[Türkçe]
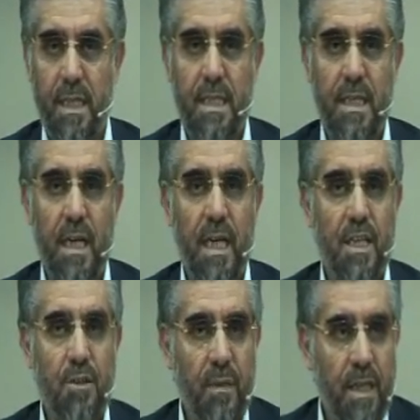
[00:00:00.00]
Sigara
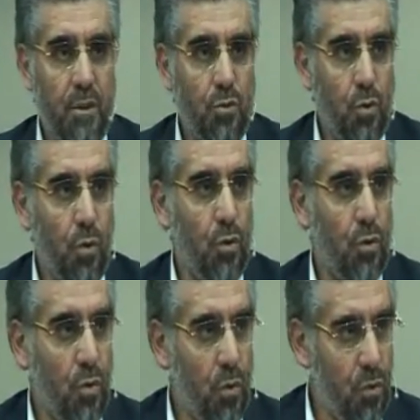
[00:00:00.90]
içmenin çok
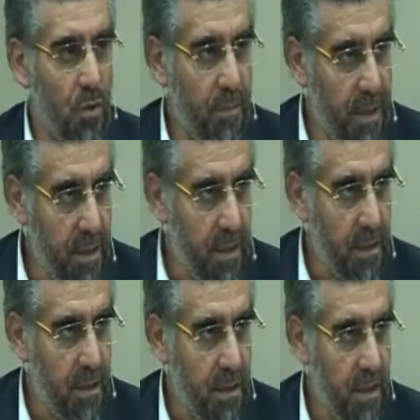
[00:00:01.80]
kötü olduğunu bilir.
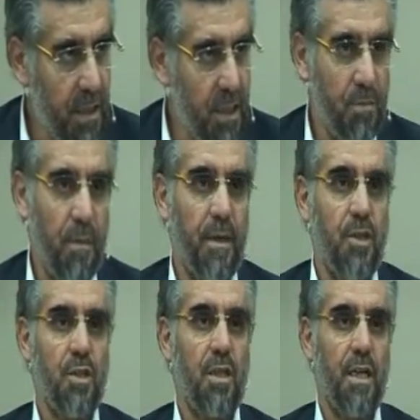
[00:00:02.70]
İçmemek
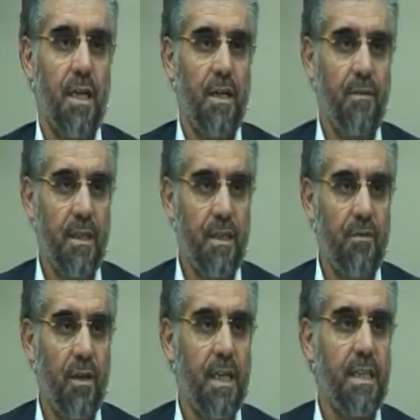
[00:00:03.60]
için karar verir
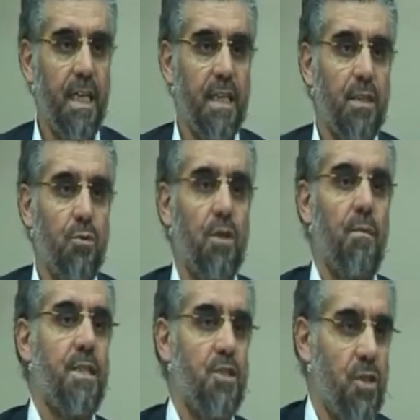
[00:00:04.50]
fakat kendini
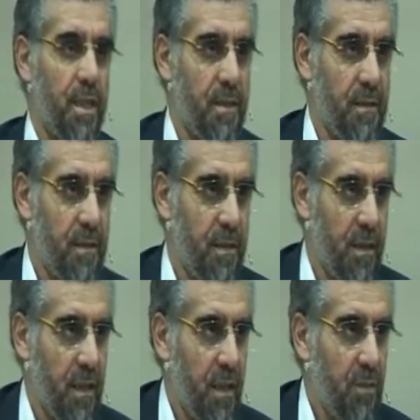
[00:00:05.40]
tutamaz içer.
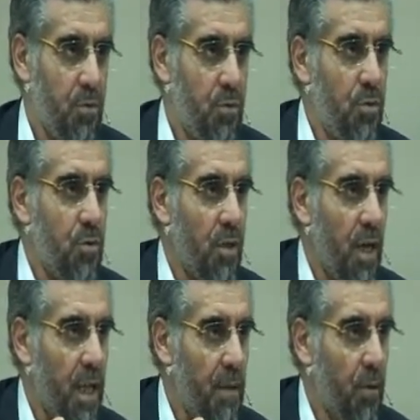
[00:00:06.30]
Bütün
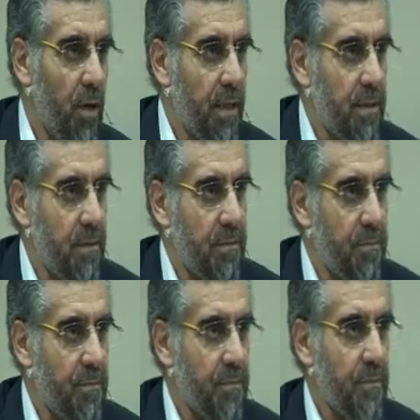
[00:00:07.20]
günahlar böyledir.
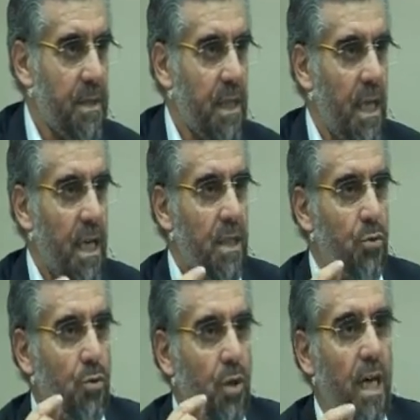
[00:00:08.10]

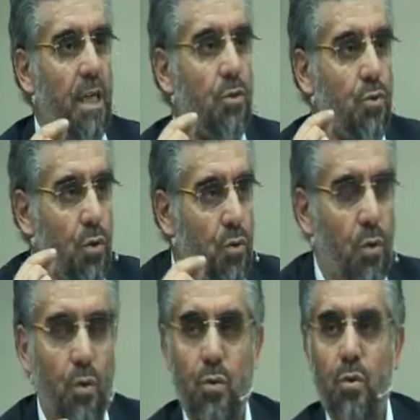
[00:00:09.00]
Günahın kötü
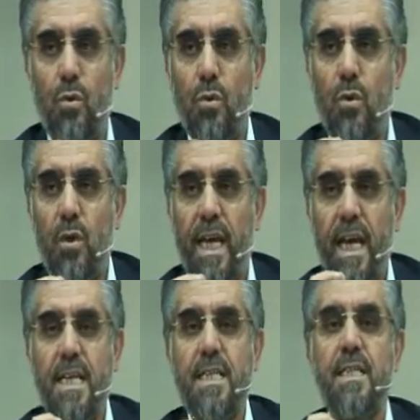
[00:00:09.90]
olduğunu
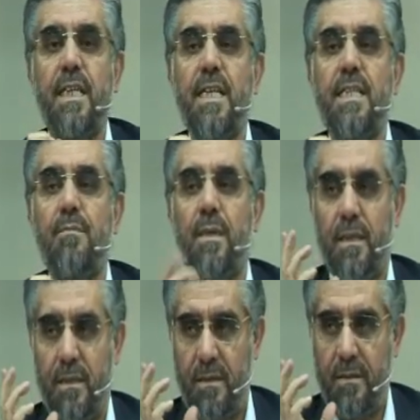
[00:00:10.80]
herkes
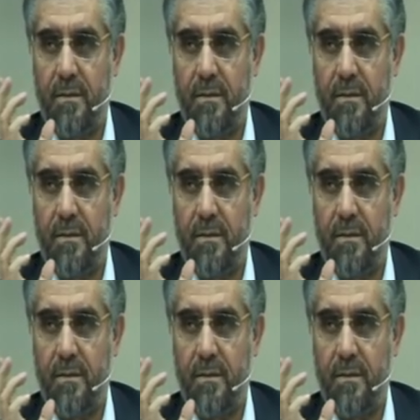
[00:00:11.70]
bilir.